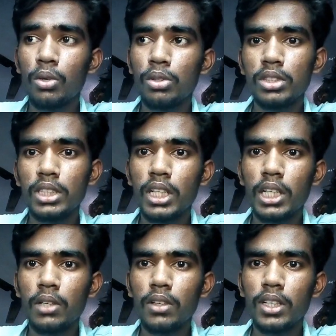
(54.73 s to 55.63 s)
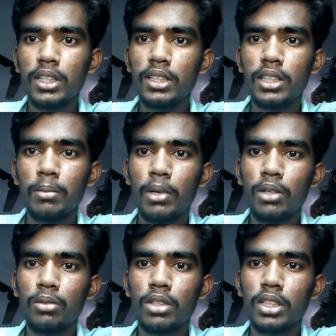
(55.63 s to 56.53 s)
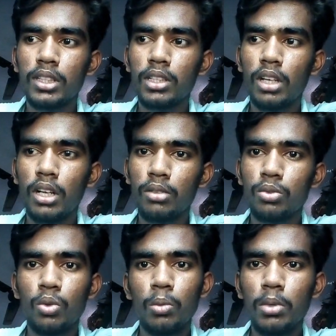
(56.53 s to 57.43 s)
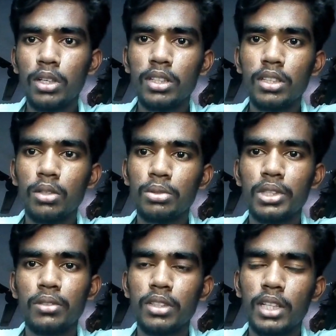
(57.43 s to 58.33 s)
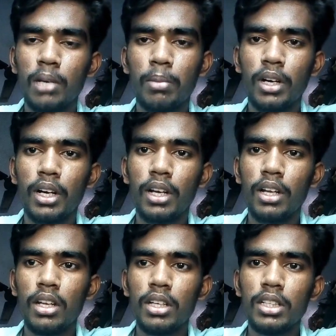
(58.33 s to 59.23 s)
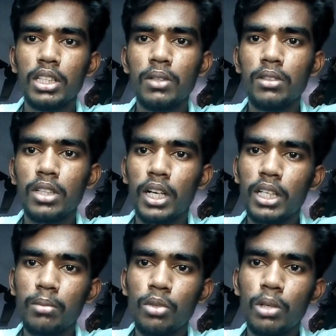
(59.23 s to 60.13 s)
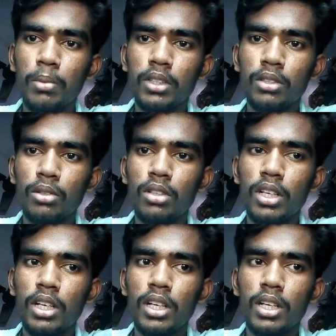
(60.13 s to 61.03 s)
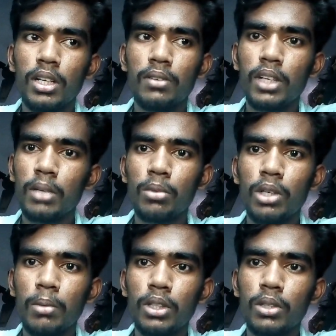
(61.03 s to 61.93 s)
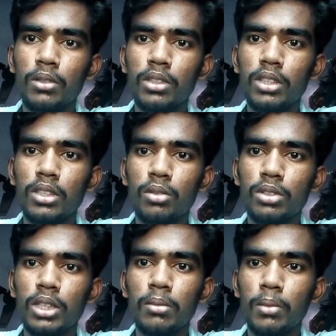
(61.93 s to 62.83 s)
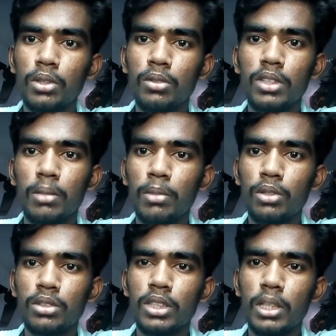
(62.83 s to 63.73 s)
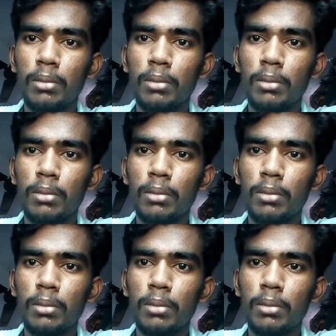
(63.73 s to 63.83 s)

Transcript: கொஸ்டின் எடுக்கிறவங்க எதுலேருந்து எடுப்பாங்க உங்களுக்கே தெரியும் ஆனால் ஸ்கூல் புக்கில் தான் கொஸ்டின் வந்து கேட்பாங்க இதே வந்து கணியன் புக்கை பார்த்தோ இல்லை வேறு புக்கை பார்த்தோ வந்து இந்த கொஸ்டின் மொத்தம் வந்து எண்பது கொஸ்டின்